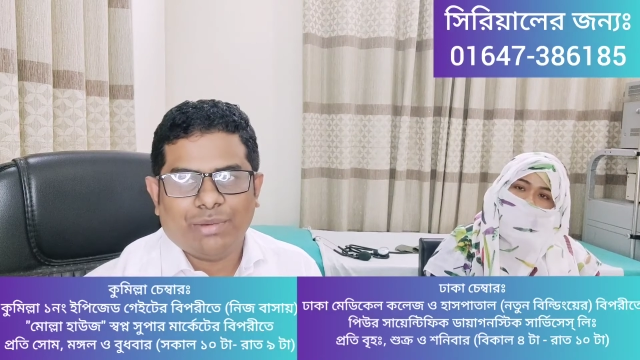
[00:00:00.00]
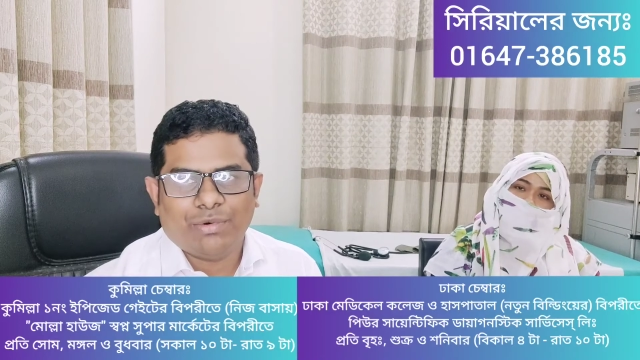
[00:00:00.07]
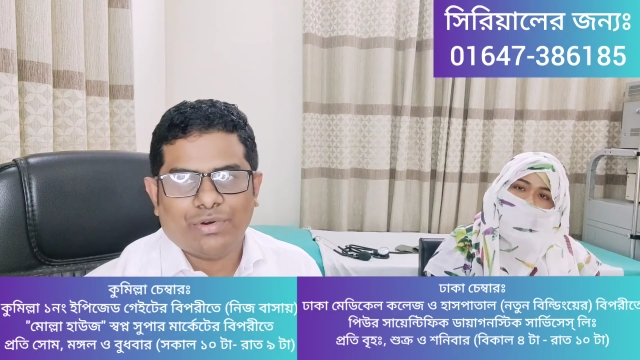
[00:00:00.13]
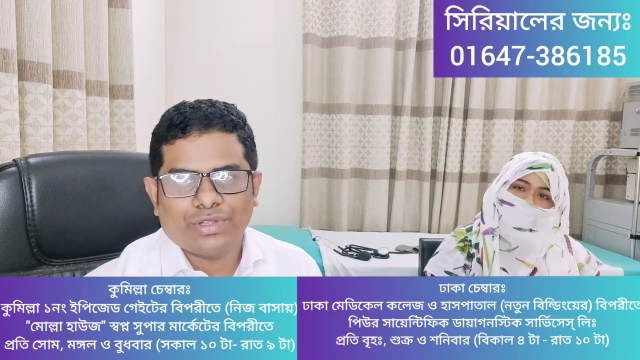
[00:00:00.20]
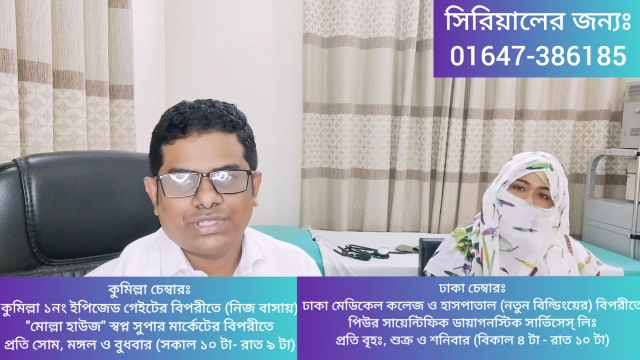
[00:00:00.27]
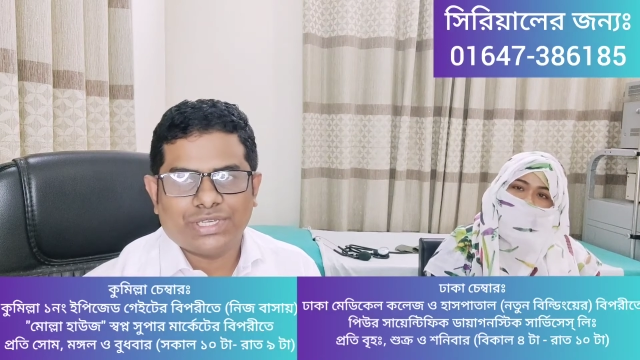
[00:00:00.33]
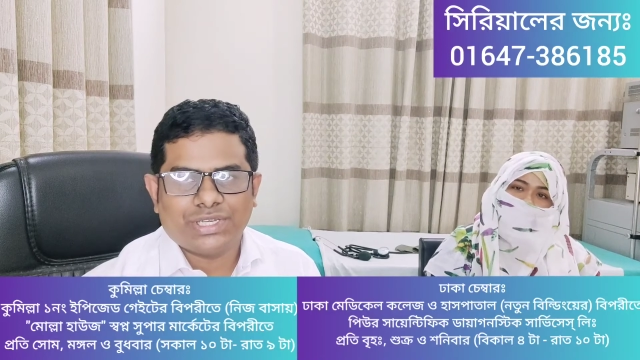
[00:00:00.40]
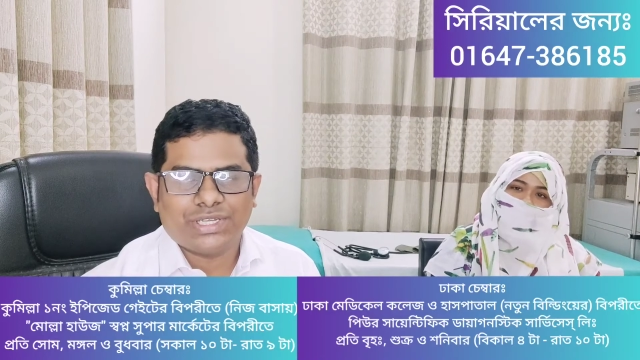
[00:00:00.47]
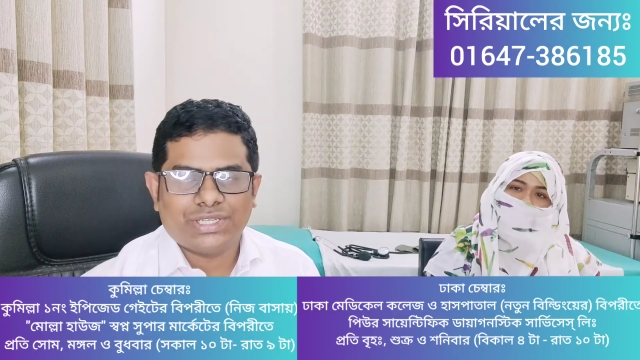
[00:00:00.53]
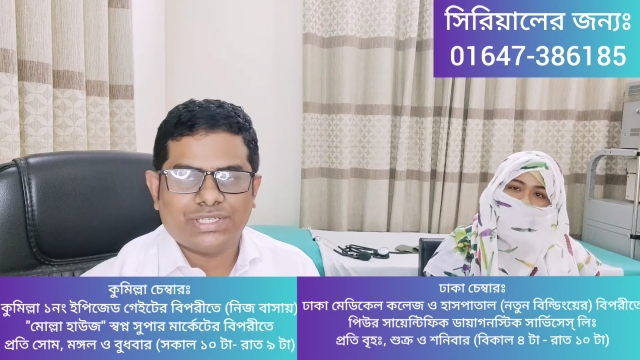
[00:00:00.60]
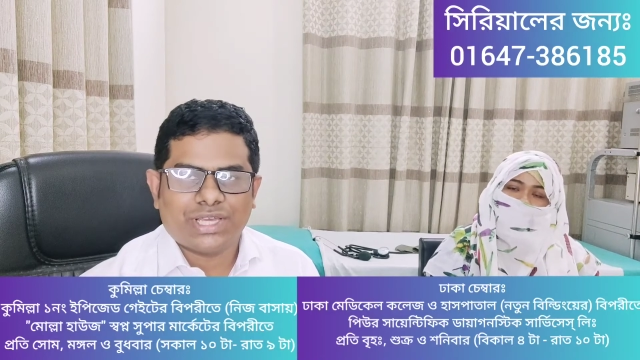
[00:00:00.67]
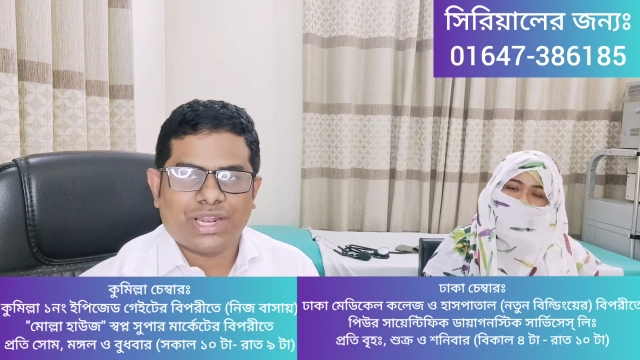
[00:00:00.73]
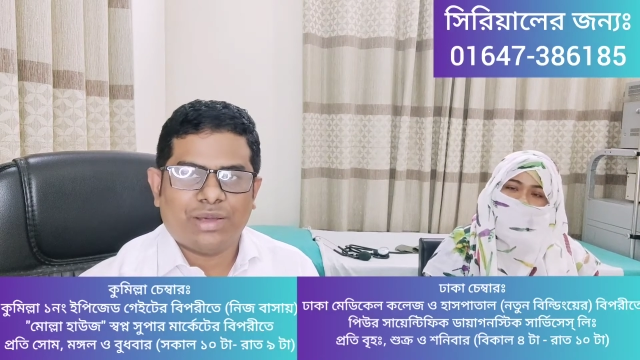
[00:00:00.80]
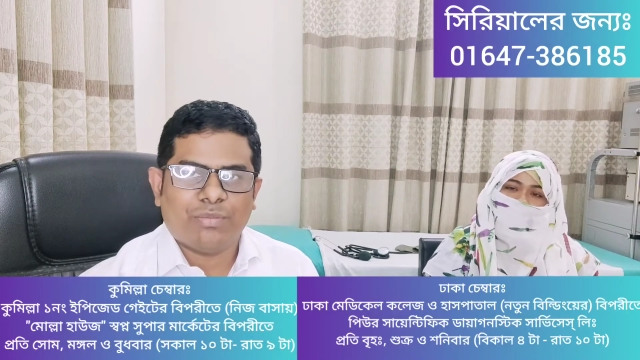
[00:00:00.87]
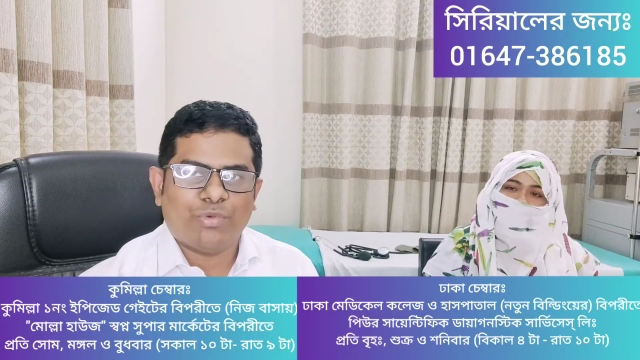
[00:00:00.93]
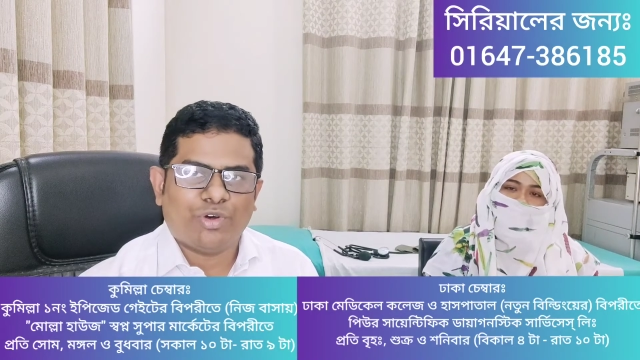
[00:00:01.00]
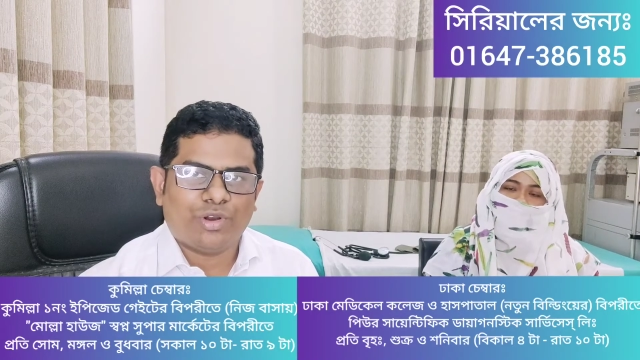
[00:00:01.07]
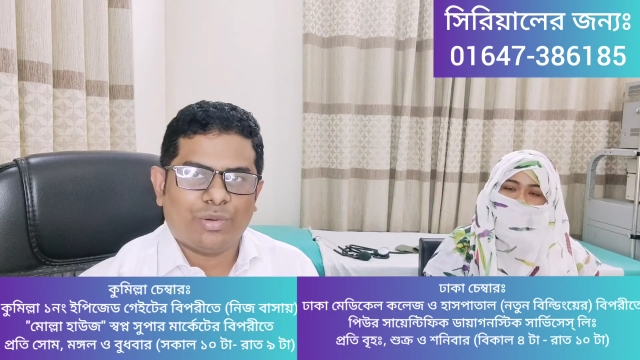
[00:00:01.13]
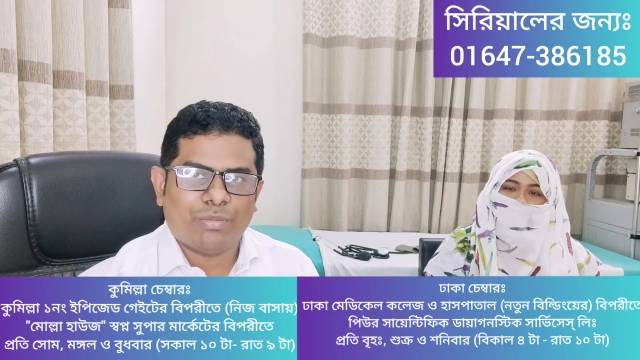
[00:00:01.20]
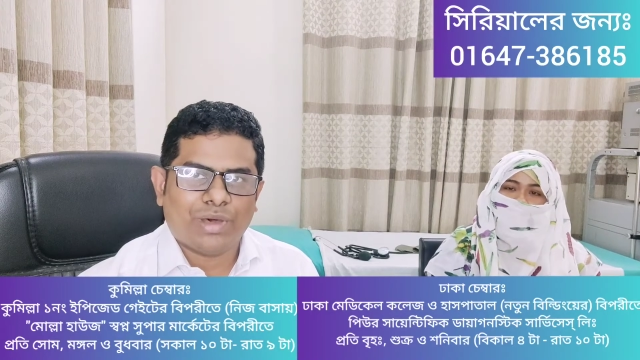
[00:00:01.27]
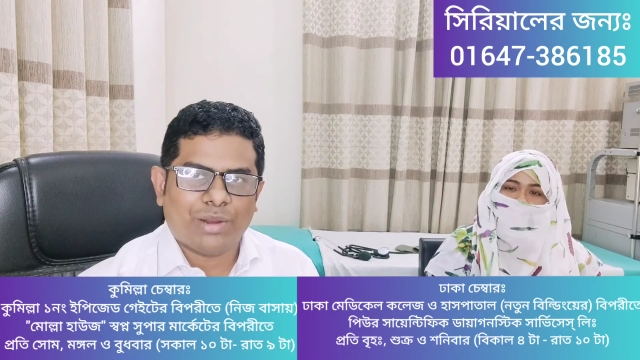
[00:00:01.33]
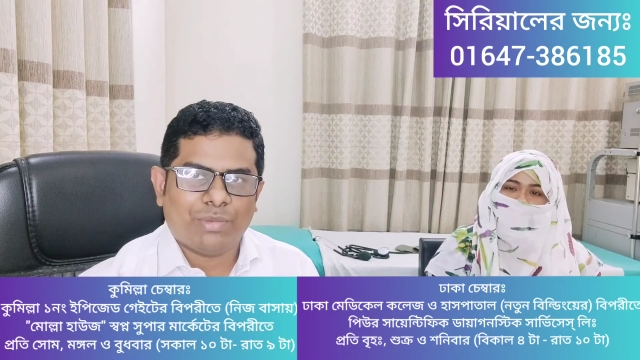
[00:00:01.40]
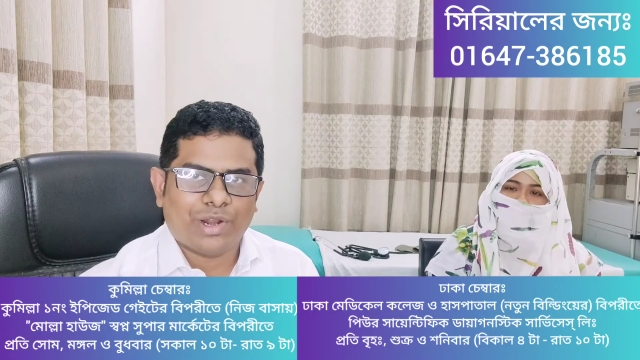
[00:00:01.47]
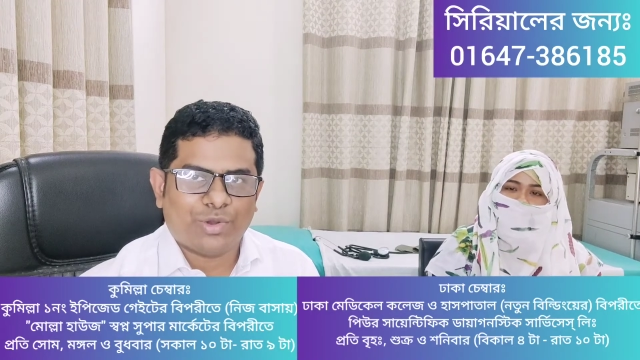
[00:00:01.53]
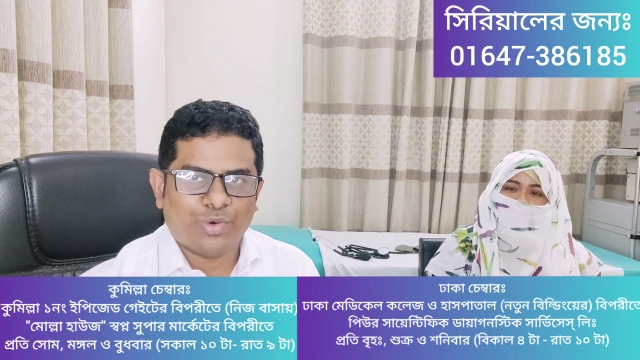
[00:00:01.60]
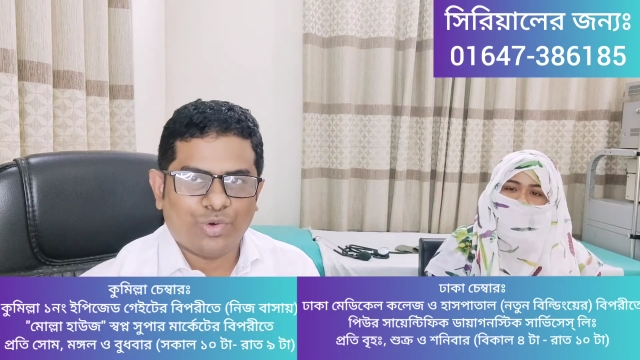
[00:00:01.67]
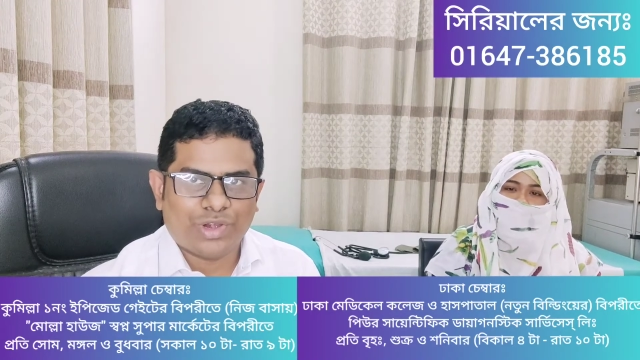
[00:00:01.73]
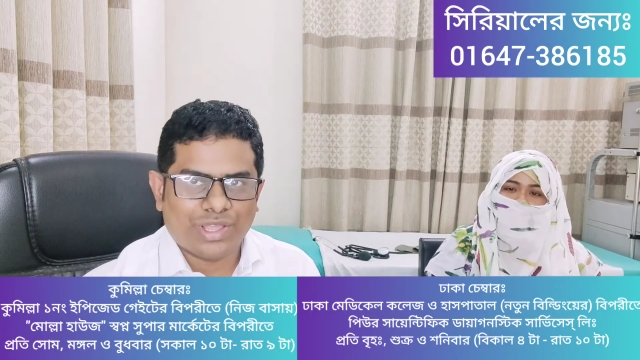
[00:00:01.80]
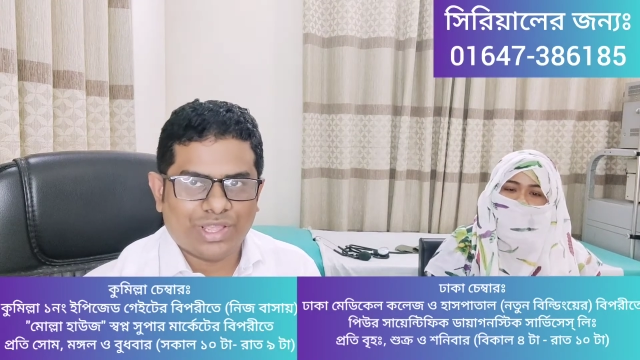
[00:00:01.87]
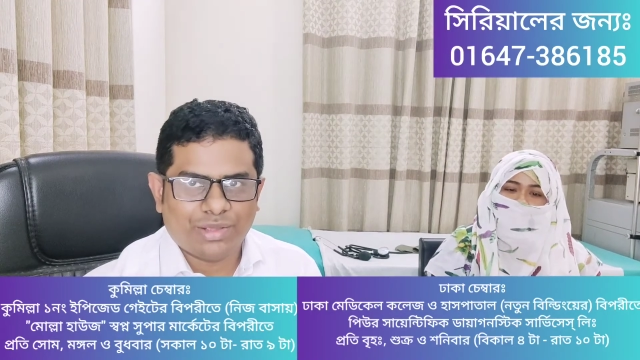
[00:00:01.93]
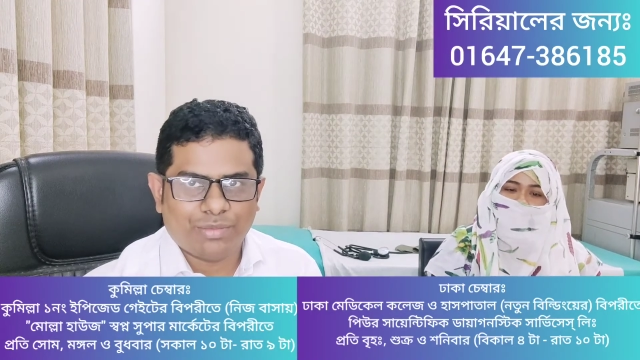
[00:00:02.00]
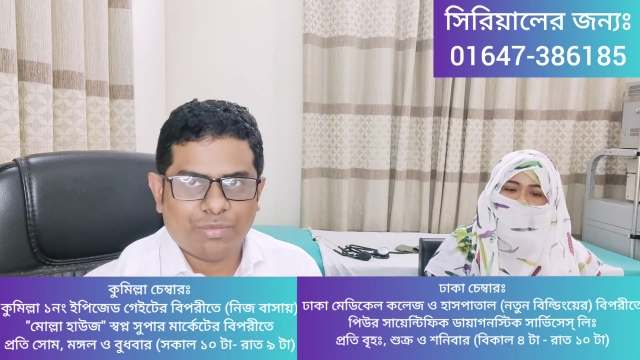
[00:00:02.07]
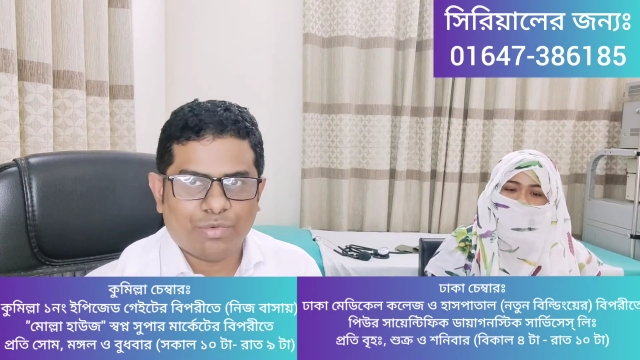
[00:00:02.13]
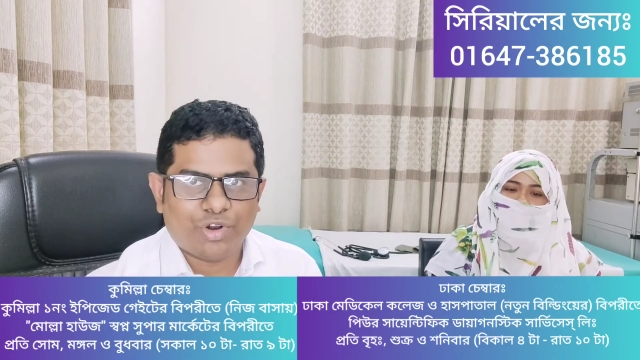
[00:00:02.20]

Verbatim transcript: এবং হচ্ছে যারা ব্রণ বারবার ফুটে